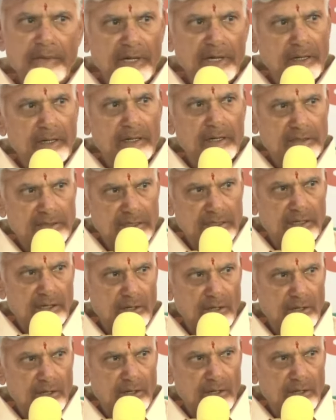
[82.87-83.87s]
మిగిలిన
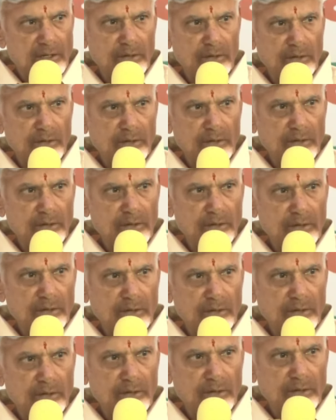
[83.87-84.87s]
సీట్లలో
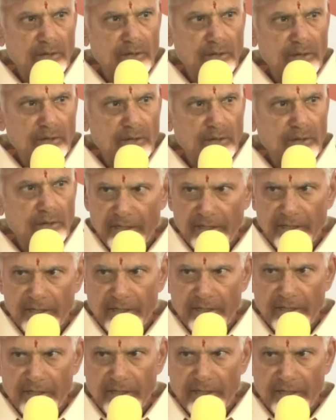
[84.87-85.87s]
తెలుగుదేశం పార్టీ
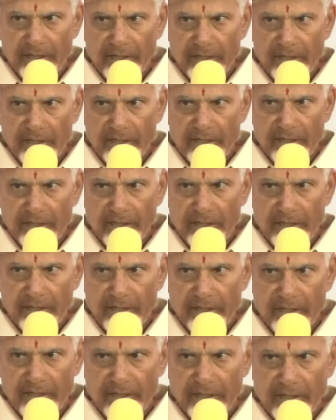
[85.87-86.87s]
ఇప్పుడు
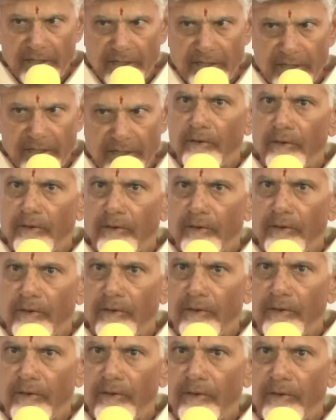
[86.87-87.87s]
మళ్ళీ వారు
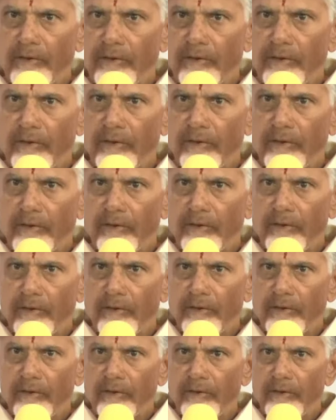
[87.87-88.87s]
చెప్పినట్టు
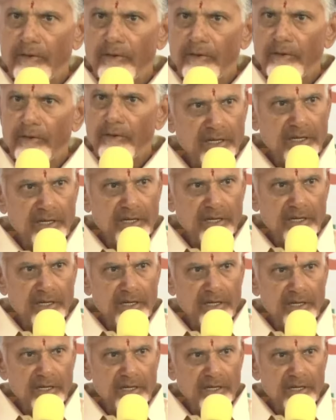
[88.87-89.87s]
బీజేపీ
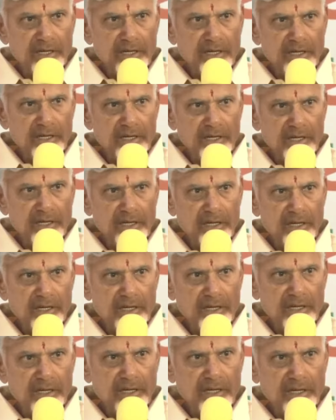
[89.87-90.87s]
కలిసి
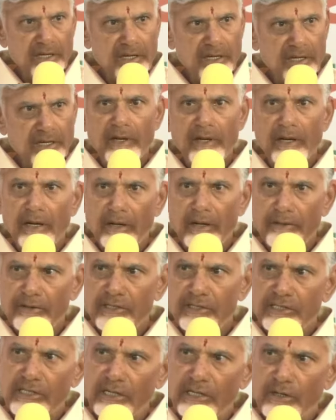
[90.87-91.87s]
వస్తే ఆ
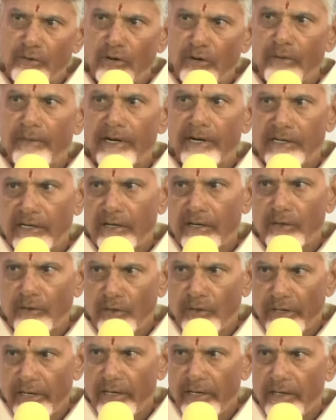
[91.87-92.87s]
విషయాలు కూడా
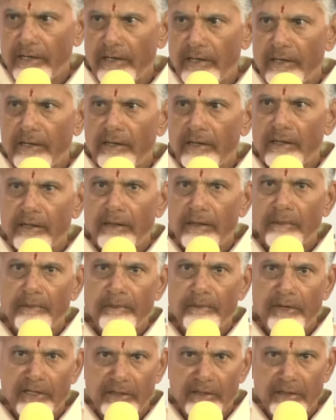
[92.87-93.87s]
మాట్లాడుకొని
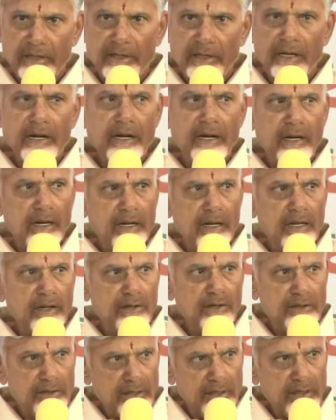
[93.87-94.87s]
మేము తగిన
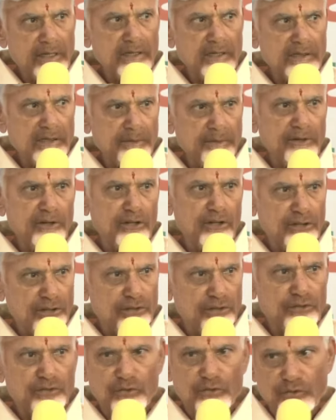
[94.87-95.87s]
నిర్ణయాలు తగిన సమయంలో
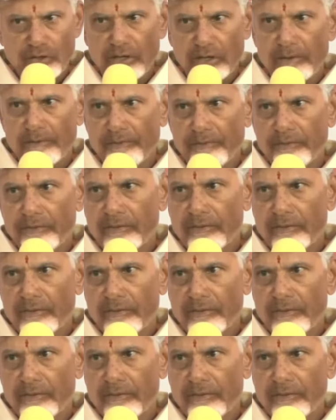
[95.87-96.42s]
తీసుకుంటాం